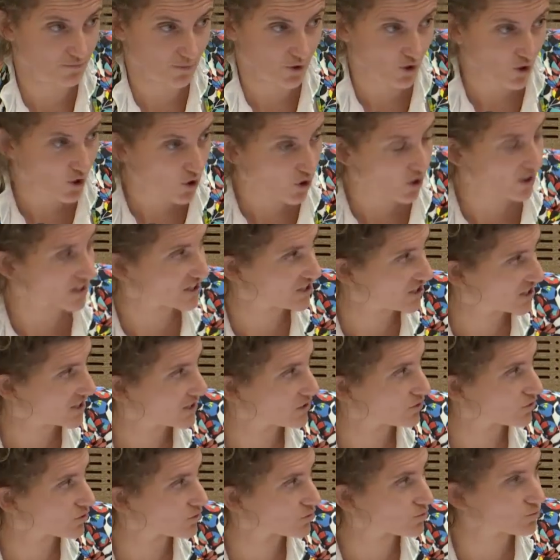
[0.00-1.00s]

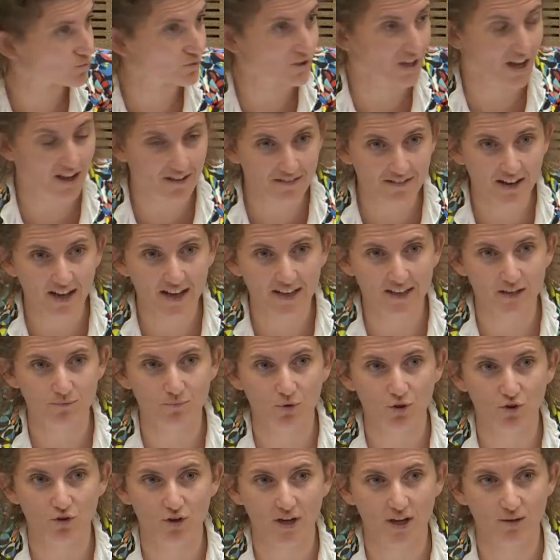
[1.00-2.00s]
l'origine de son travail.
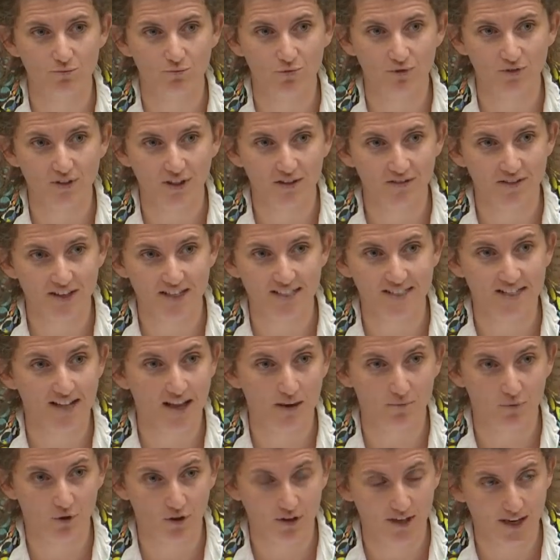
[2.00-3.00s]
pendant qu'elle montait
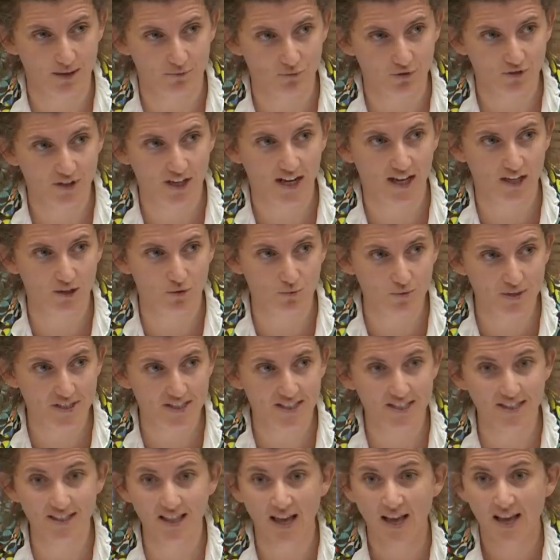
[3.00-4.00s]
Wexler, pendant qu'elle montait la
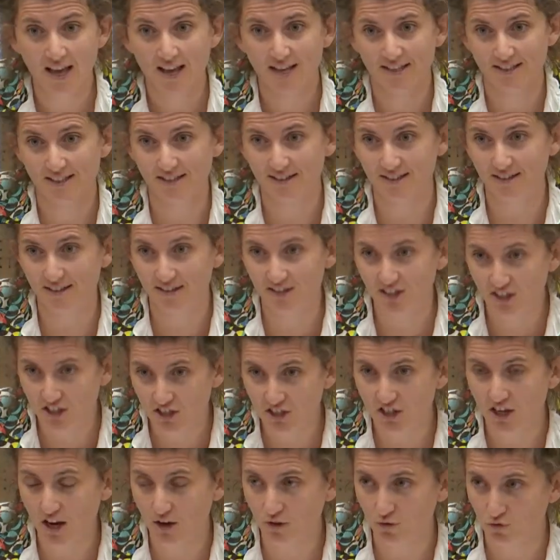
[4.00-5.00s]
cuisine, c'était
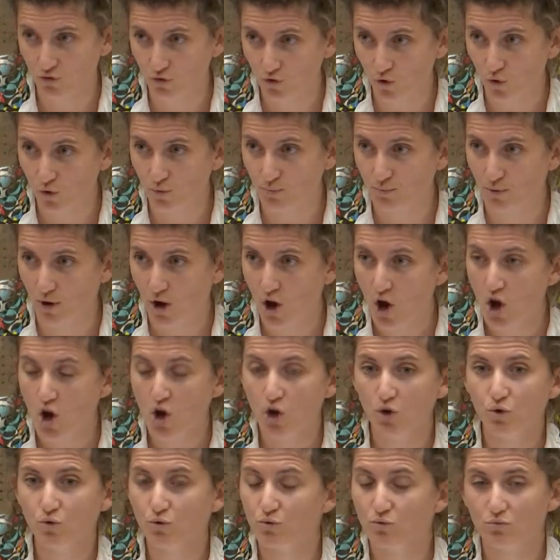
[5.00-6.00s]
déjà une troupe
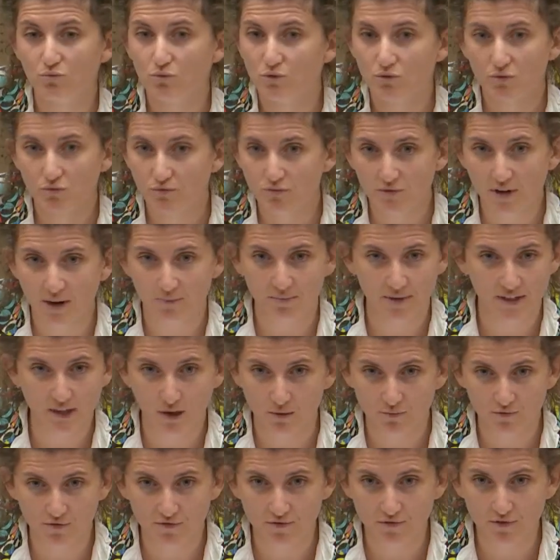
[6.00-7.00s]
vous l'appelez
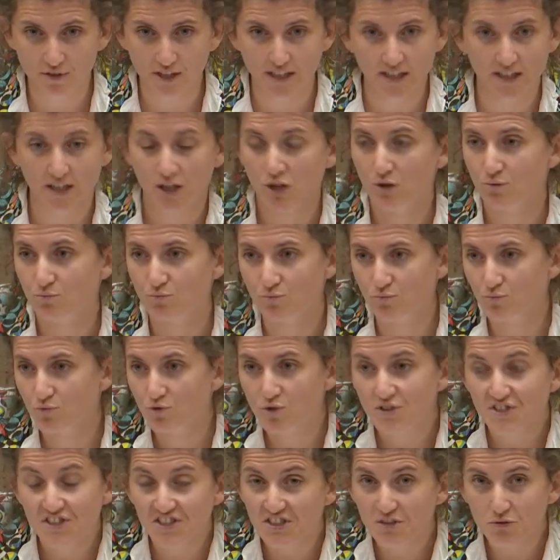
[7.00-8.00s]
comme vous voulez,
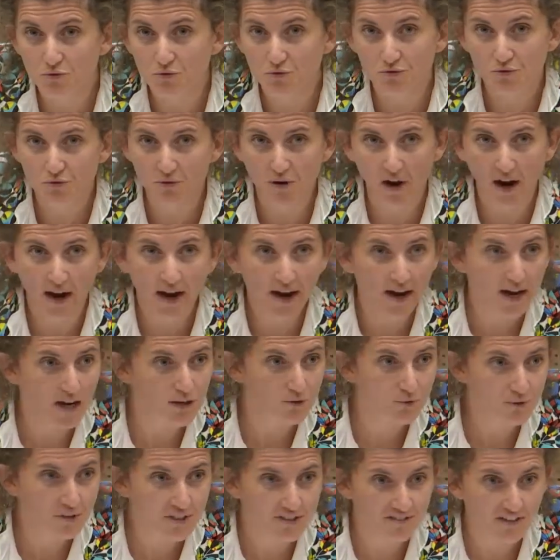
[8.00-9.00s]

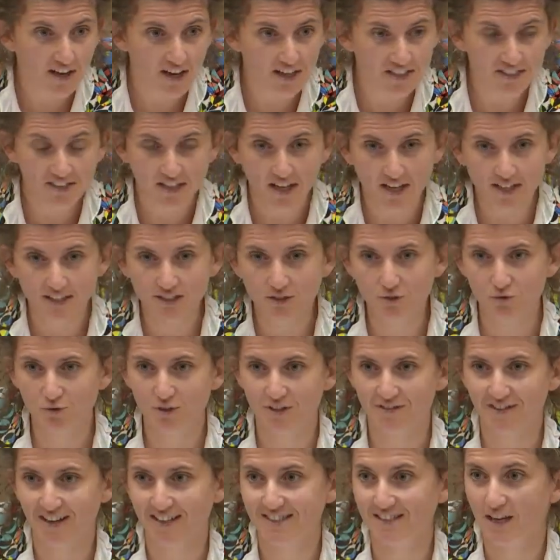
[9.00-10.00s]
multiculturel, universaliste,
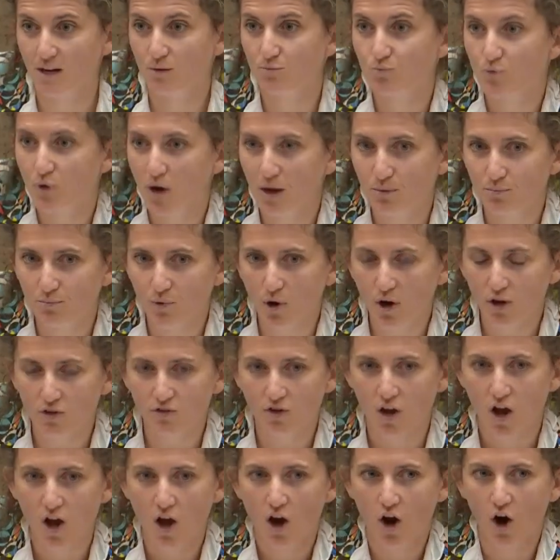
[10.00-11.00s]
universel, peu
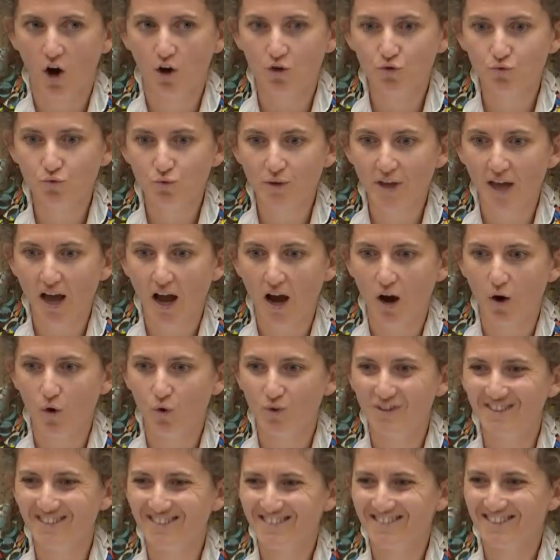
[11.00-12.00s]
importe. En tout cas,
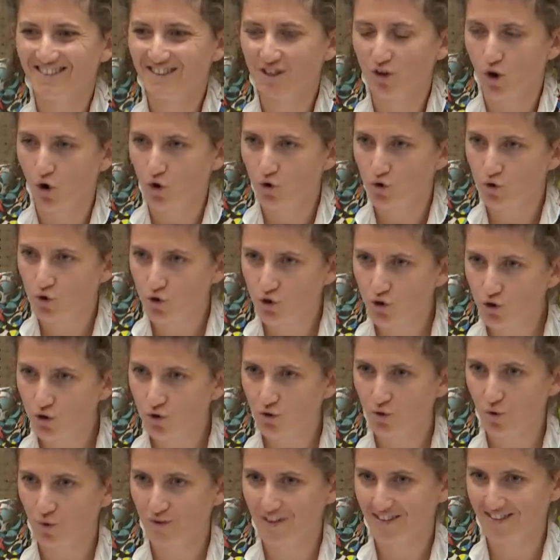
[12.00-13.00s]
on était dans le
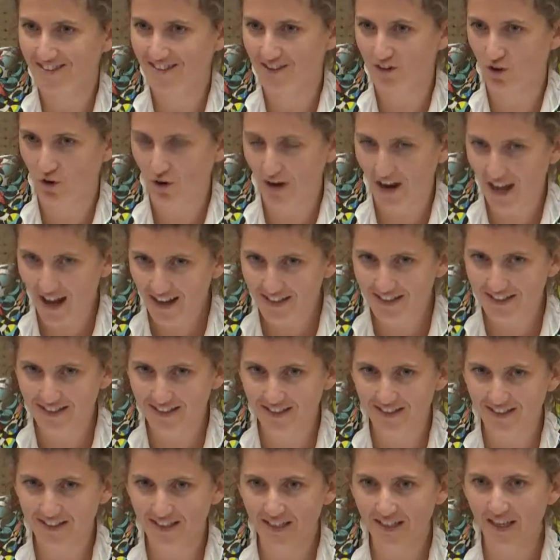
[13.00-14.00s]
jeu, on était dans
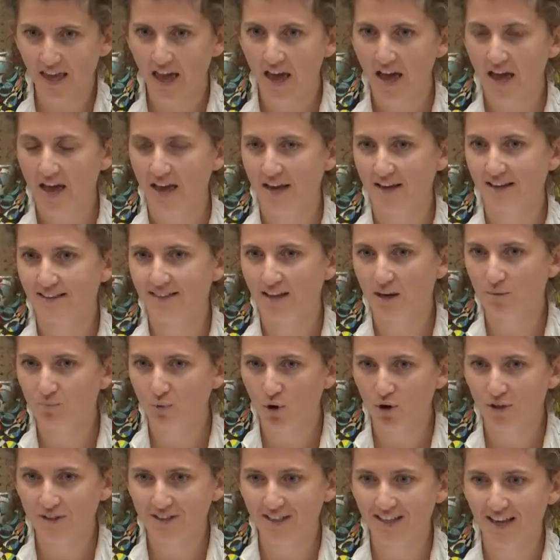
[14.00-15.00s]
l'artistique, et
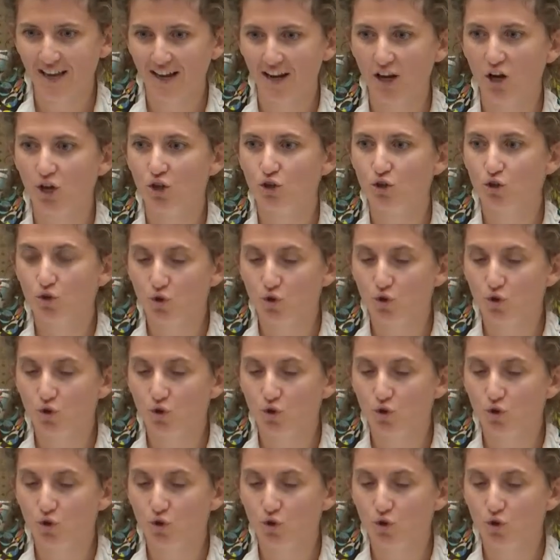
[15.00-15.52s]
n'importe quelle